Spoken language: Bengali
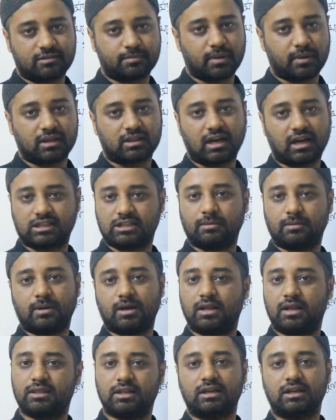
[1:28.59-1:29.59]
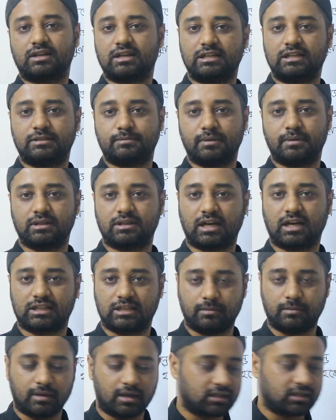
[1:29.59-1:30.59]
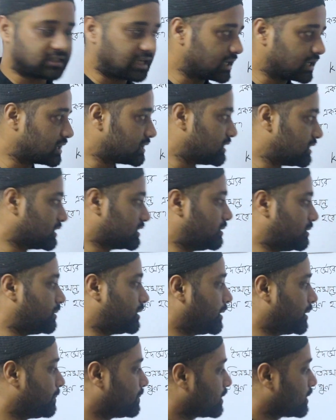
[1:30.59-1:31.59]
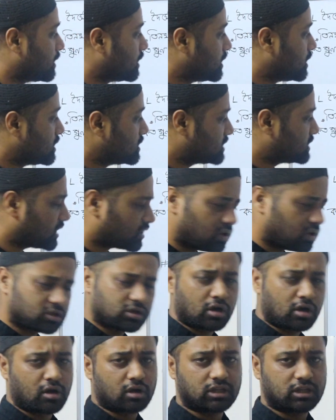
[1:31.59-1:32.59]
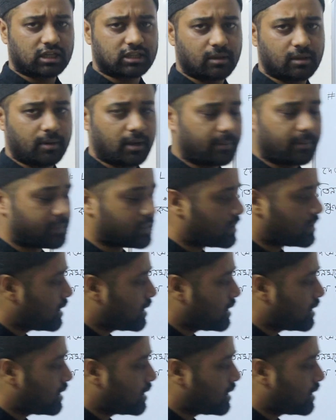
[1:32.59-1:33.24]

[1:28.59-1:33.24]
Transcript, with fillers: স্প্রিং থাকতে পারে তিনটা স্প্রিং থাকতে পারে চারটা থাকতে পারে যে কোনো সংযোগ থাকতে পারে